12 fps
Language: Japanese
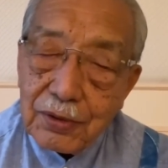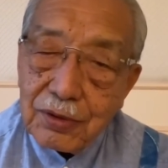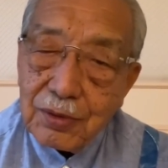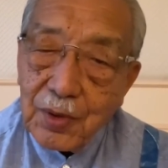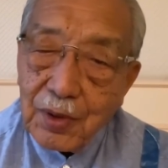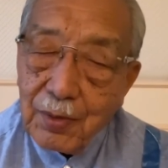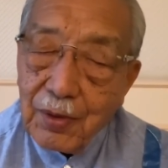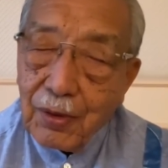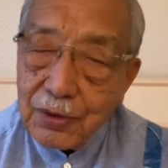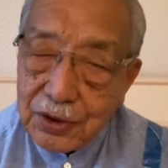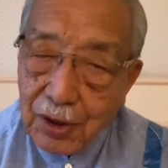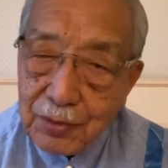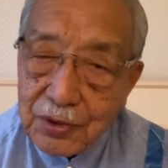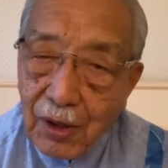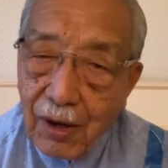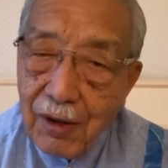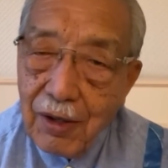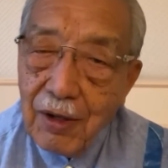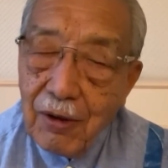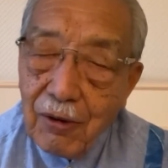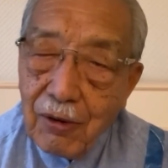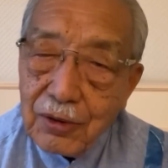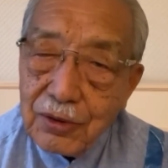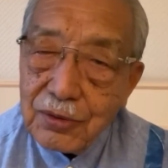いうものも落ち込む
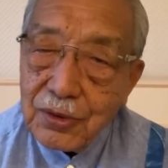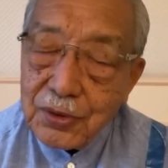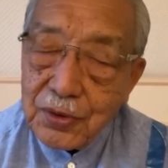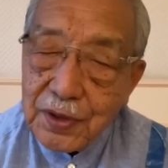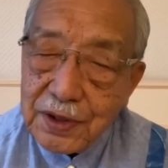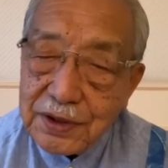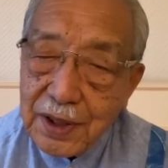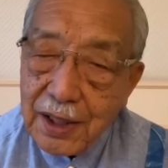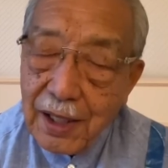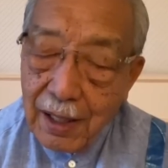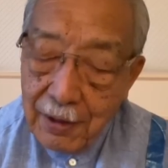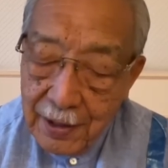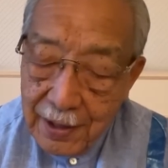ということですね。